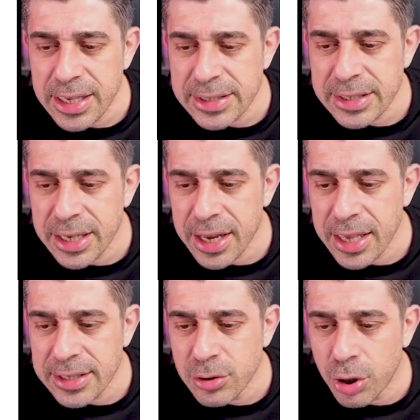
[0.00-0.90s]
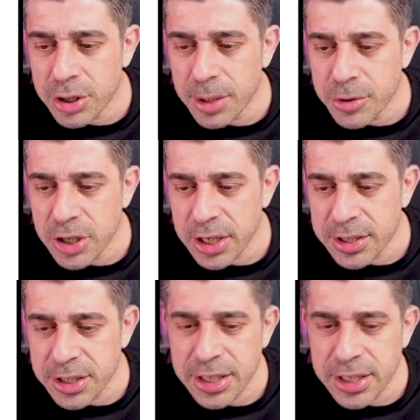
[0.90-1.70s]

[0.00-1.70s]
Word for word: x kare eksi 4 yapacaktır.